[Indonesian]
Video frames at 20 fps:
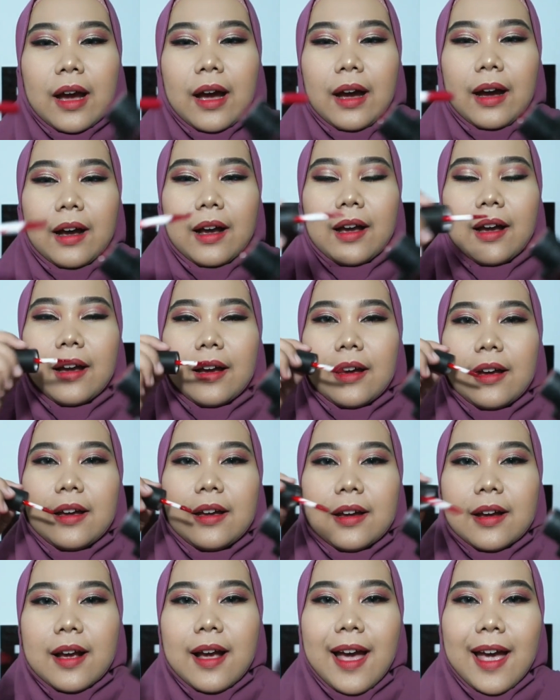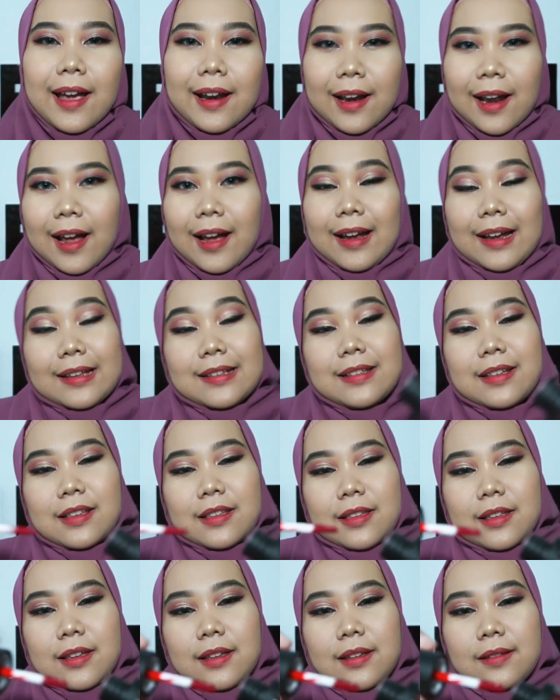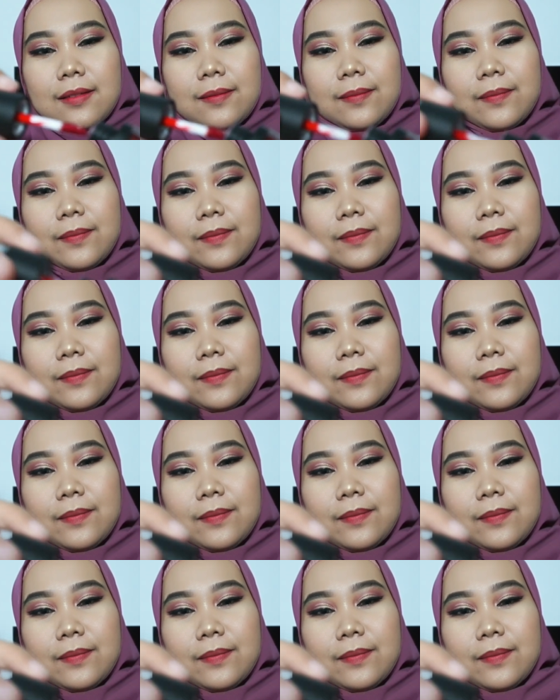agak nggak enak aja sih